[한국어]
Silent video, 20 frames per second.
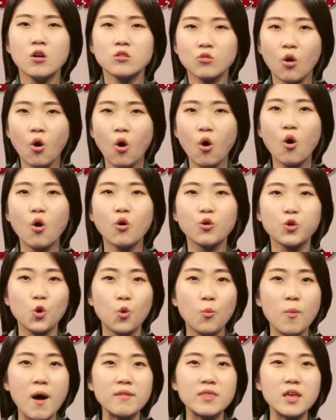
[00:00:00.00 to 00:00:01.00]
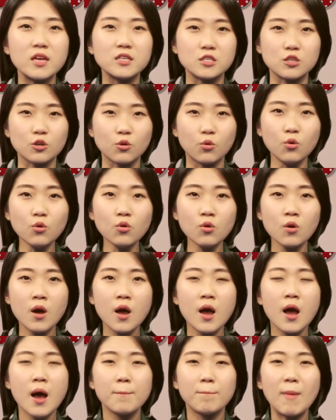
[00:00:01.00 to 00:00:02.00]
더 교만해지고
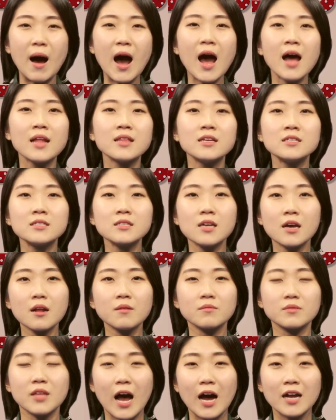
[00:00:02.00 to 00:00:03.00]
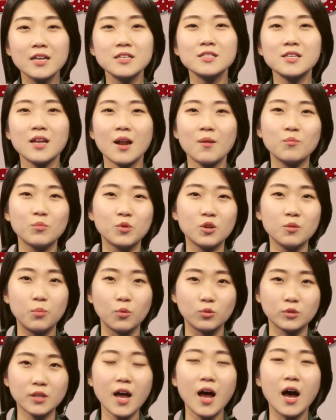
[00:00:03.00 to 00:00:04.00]
많은 사람 다른
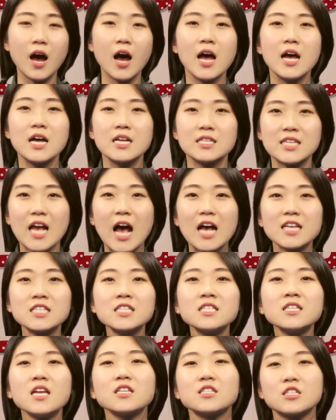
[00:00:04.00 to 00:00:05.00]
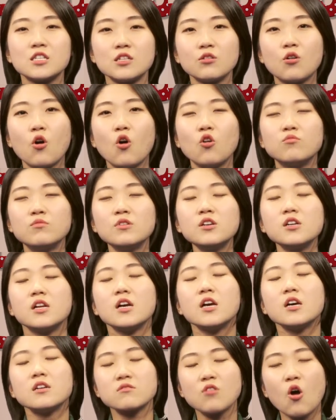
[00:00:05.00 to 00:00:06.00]
사람들보다 자신의 즐거움을
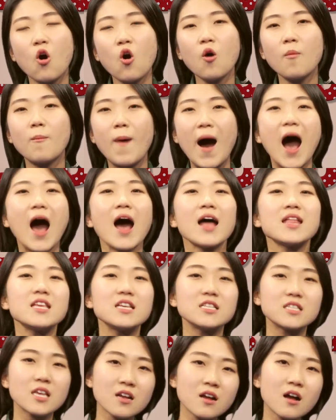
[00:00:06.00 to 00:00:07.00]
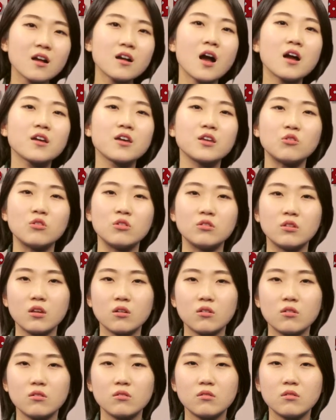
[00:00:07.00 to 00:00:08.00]
더 많이 생각하게
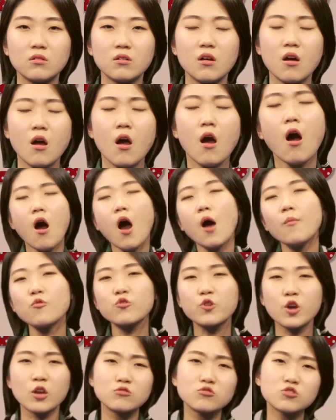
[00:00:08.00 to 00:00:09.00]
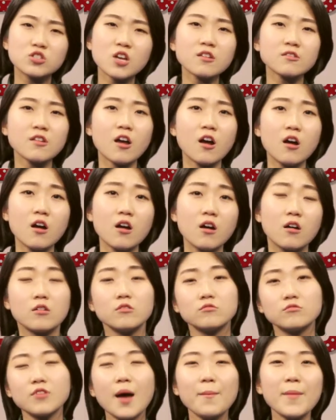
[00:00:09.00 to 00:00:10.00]
된대요. 아뭐 괜찮아.
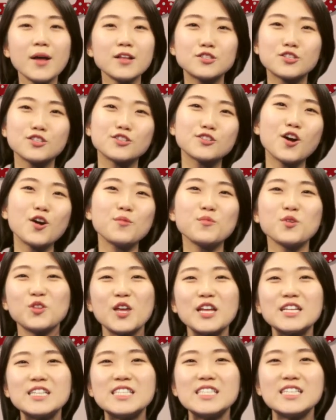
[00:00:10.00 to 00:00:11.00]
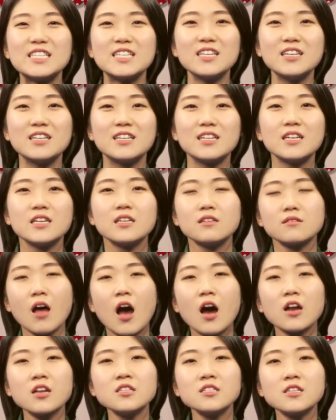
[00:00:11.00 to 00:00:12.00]
나만 즐거우면 됐지.
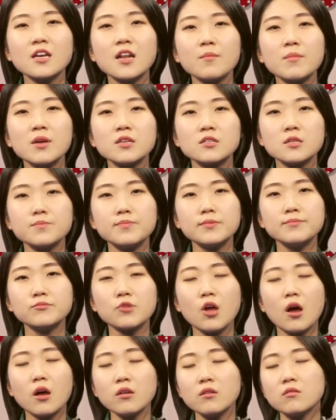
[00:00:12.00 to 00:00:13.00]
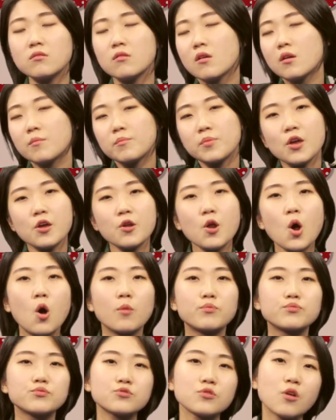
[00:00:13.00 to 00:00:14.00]
다른 사람의 슬픔 따윈 필요
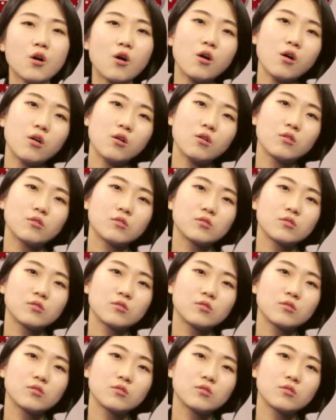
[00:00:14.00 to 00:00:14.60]
없어.